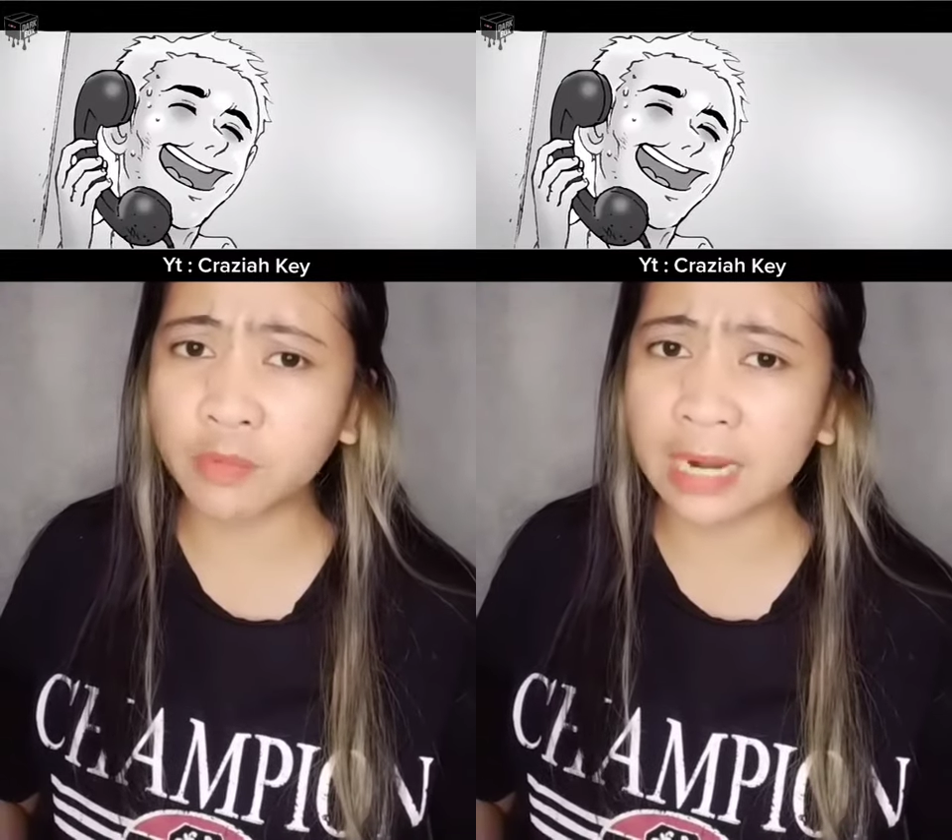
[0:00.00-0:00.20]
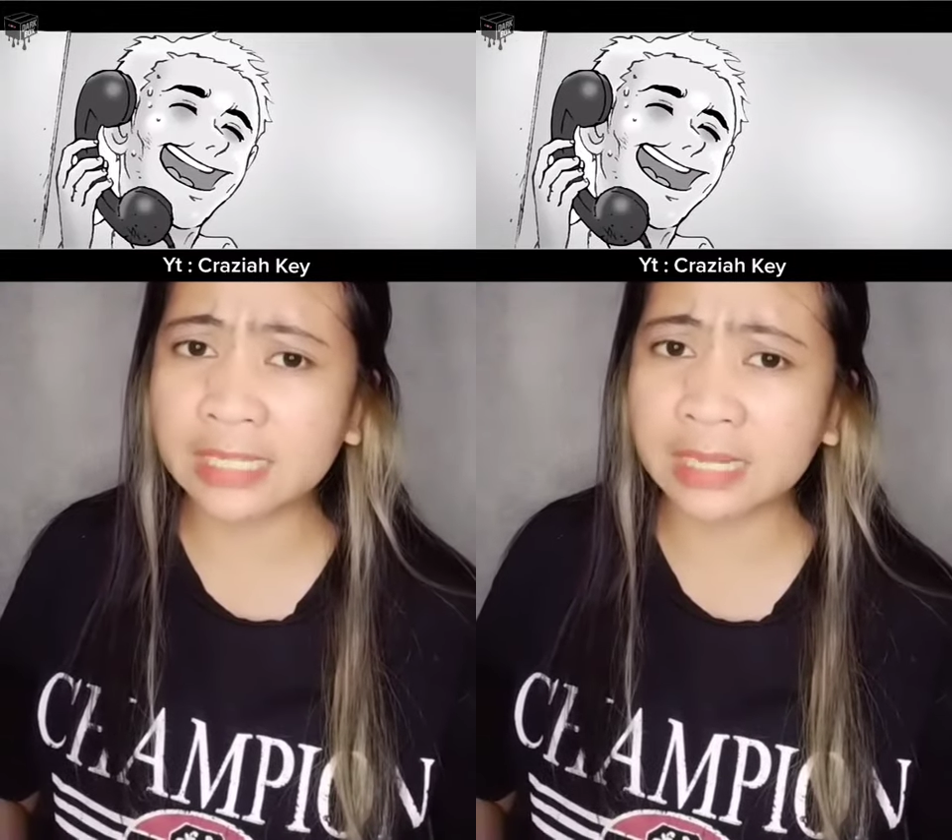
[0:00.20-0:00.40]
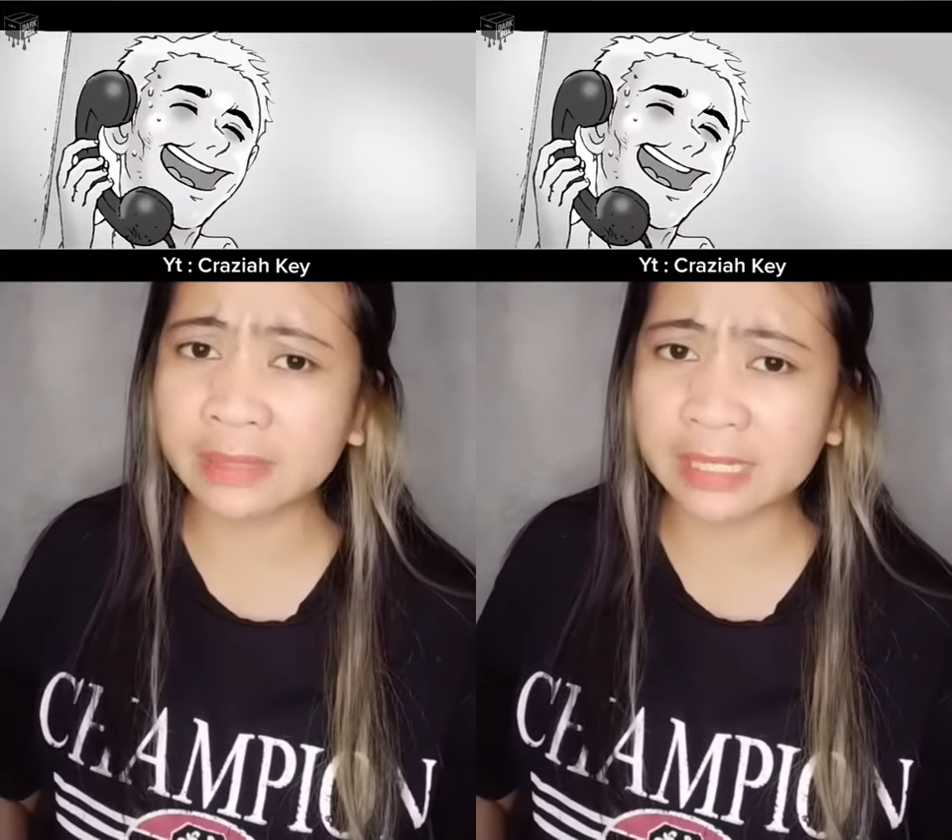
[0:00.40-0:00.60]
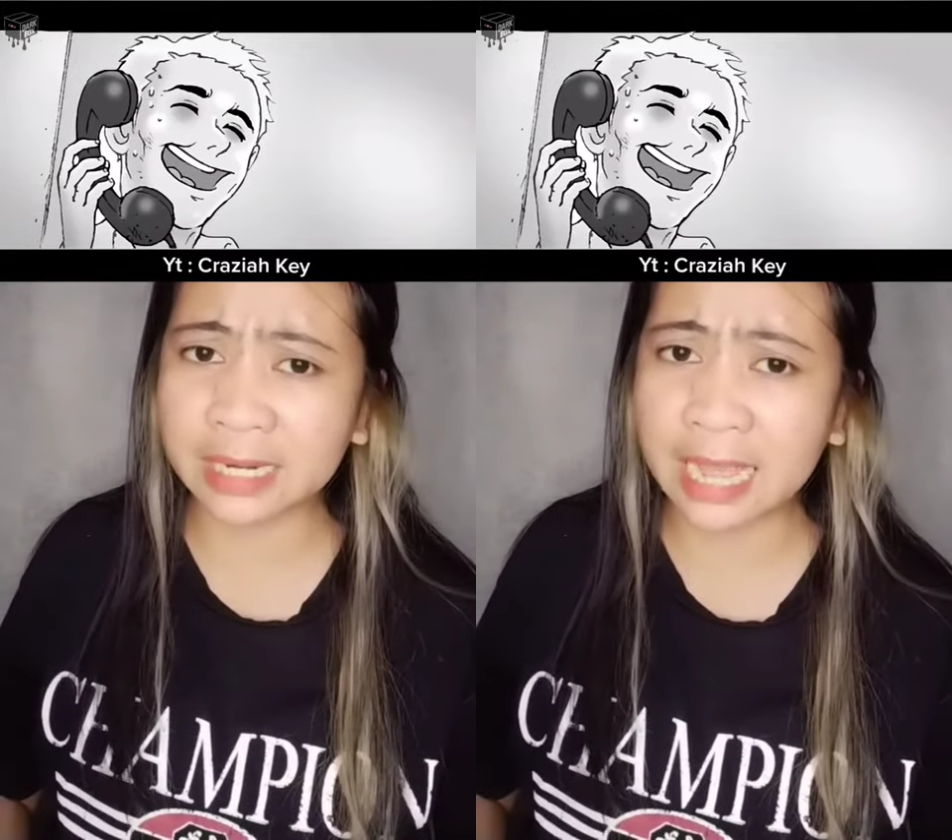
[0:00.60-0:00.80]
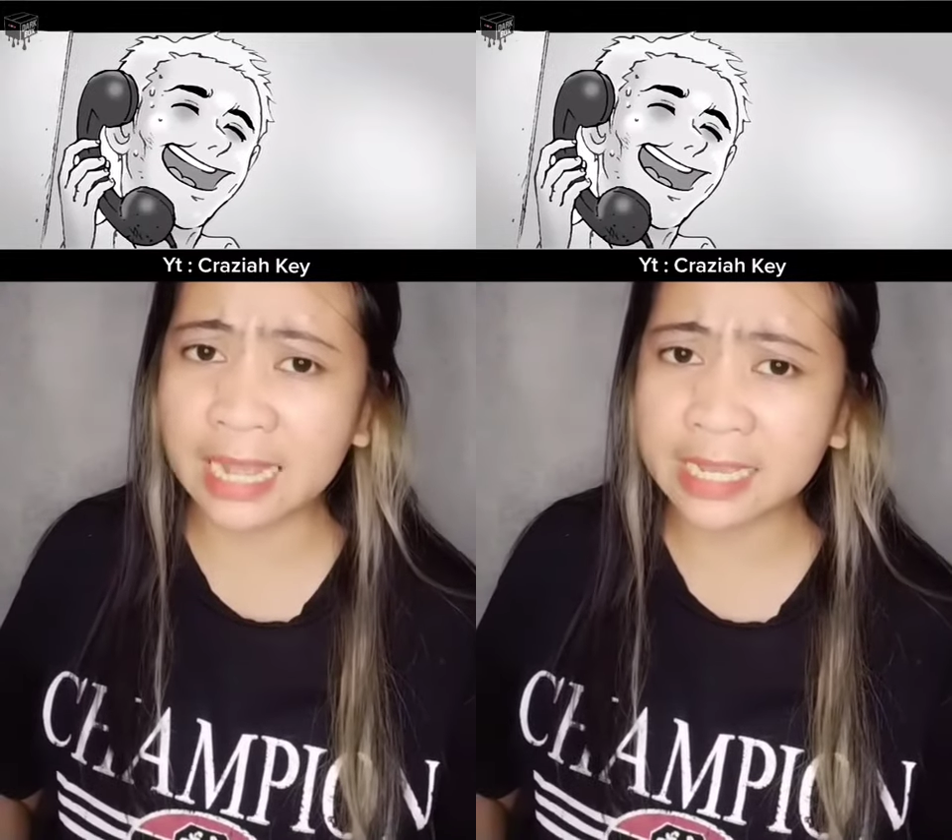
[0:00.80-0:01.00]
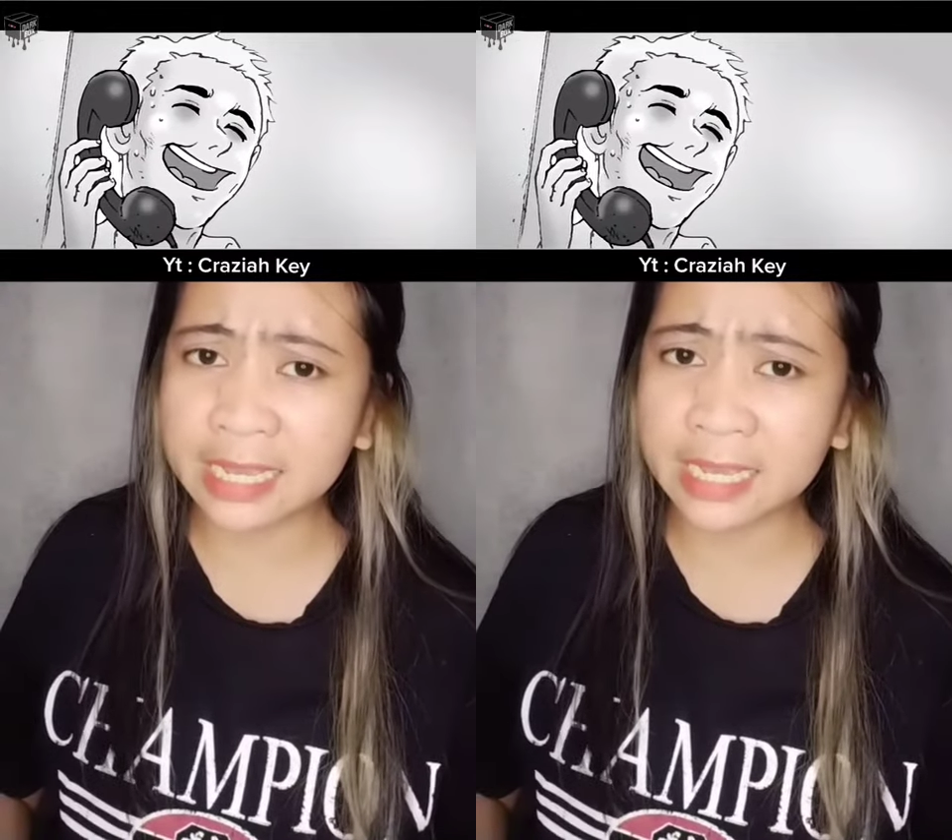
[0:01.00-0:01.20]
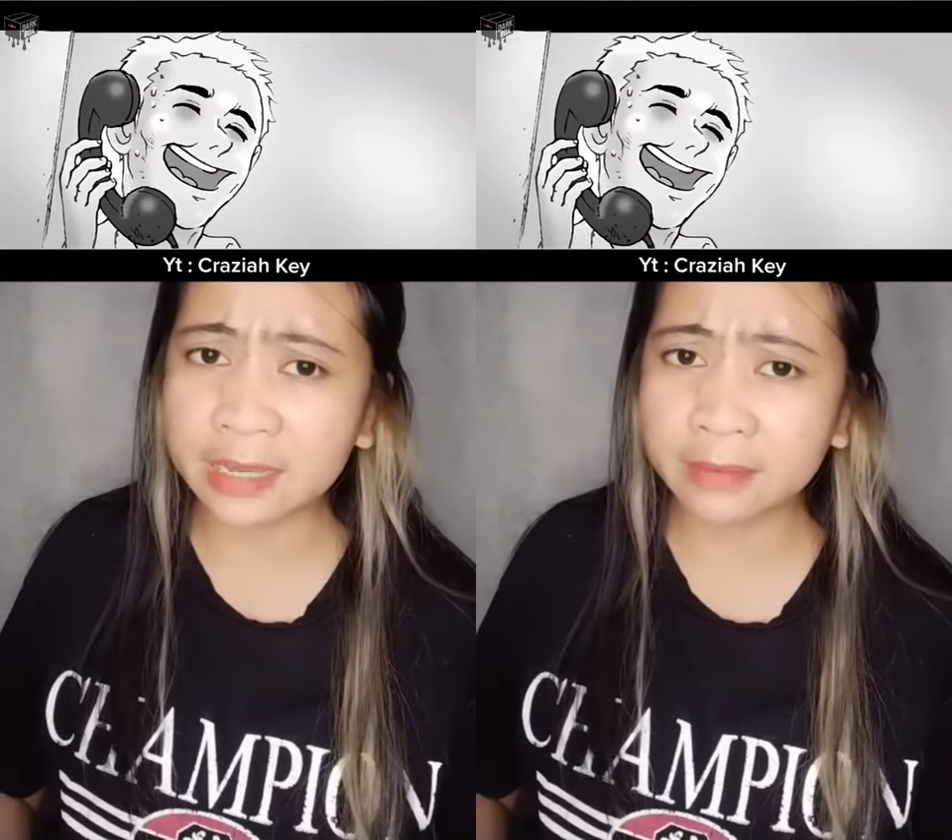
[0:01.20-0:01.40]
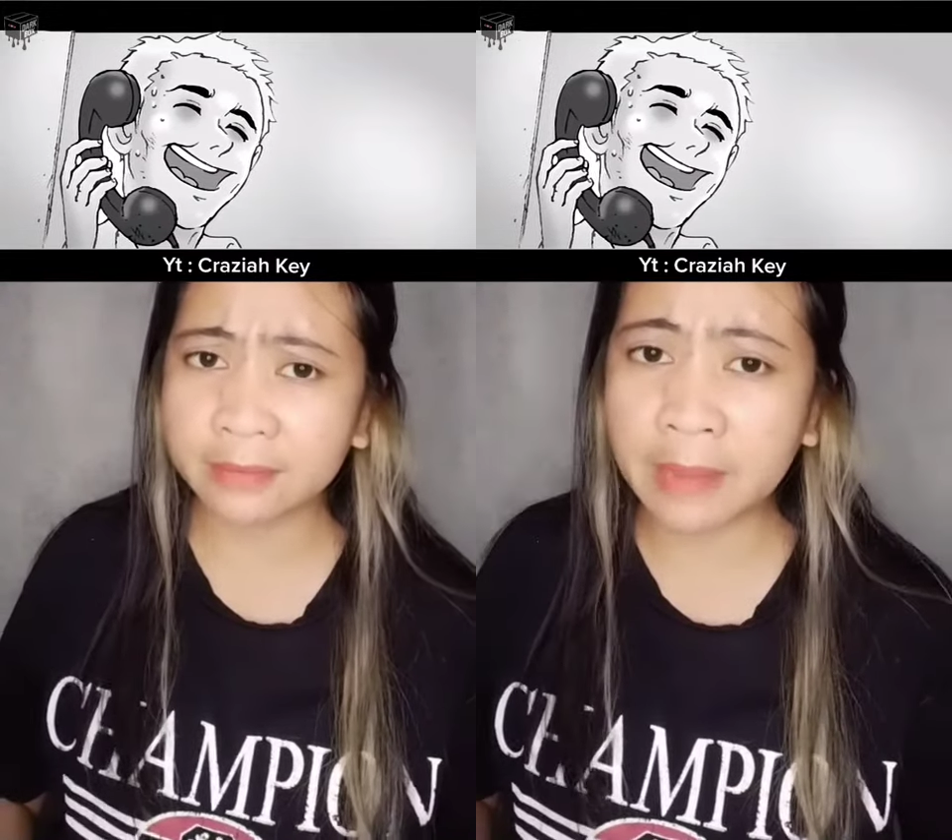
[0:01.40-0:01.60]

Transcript: pulang sama sekali.